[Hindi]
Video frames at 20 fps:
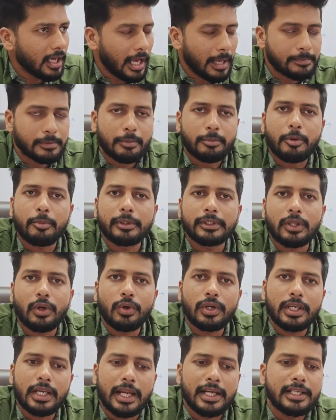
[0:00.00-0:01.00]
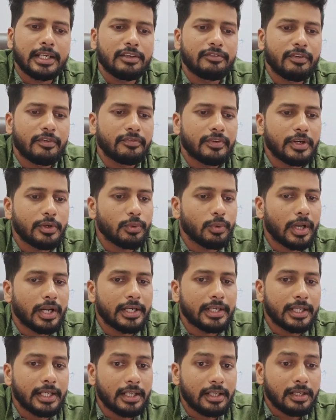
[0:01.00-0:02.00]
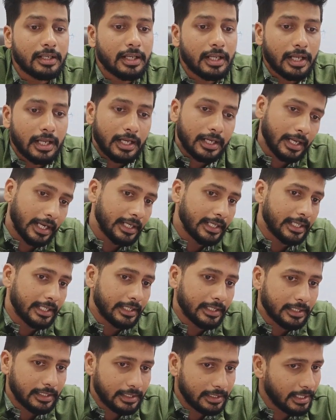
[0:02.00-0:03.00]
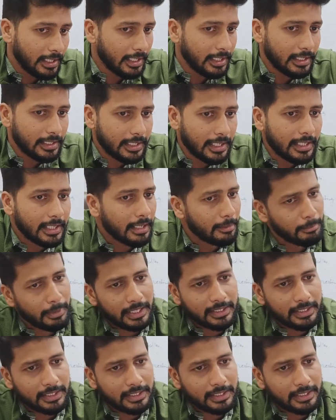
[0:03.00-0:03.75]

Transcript: आप सबको पता होगी 1915 टू 1919 ये डेट हम